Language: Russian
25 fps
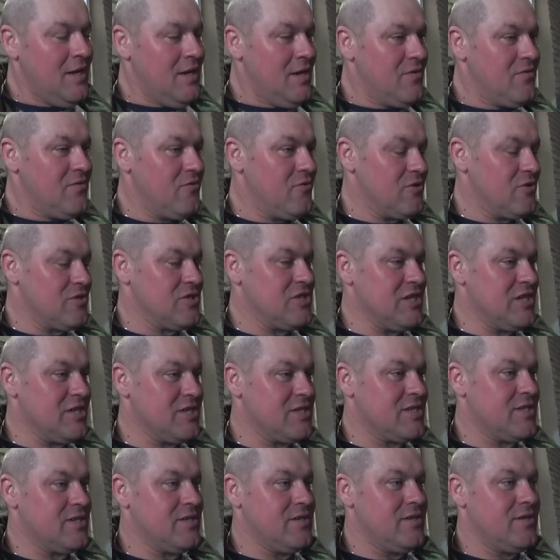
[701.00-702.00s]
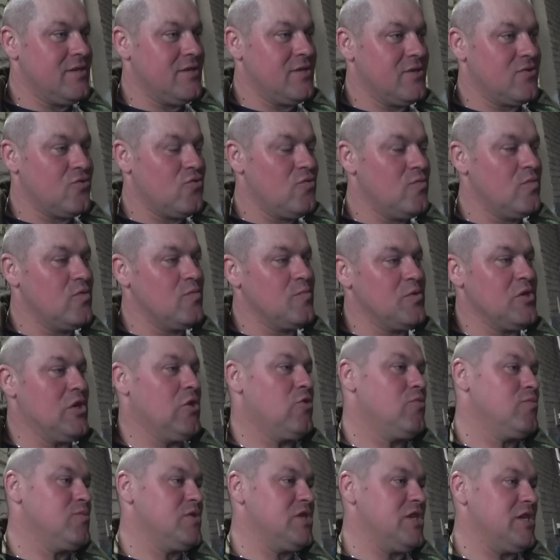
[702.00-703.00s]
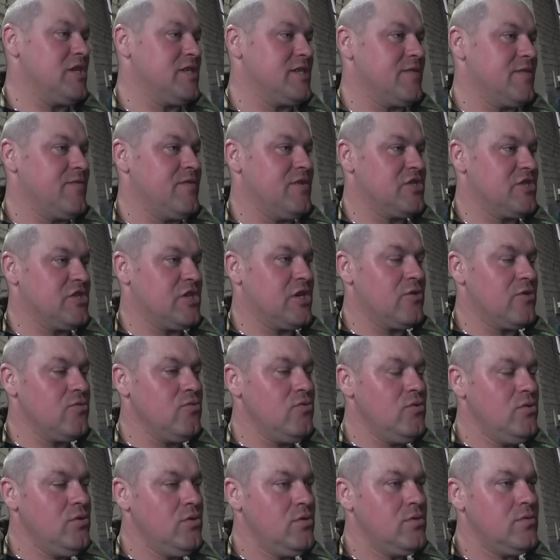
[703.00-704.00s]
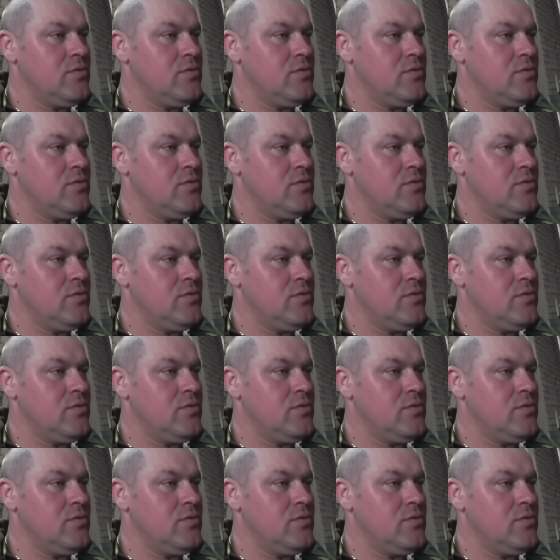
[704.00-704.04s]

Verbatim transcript: Вот, сейчас э, кум у меня умчался в Ешкарлу.